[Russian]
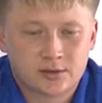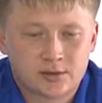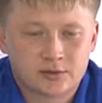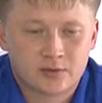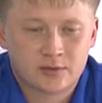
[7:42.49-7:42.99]

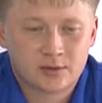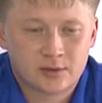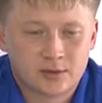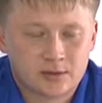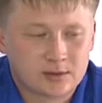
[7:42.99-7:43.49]
Наша
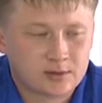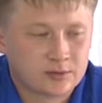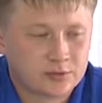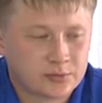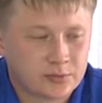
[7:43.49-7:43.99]
фабрика это дело
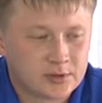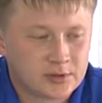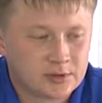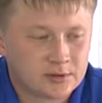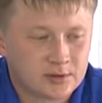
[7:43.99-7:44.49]
очень
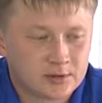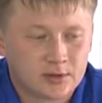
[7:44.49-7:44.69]
поддерживает.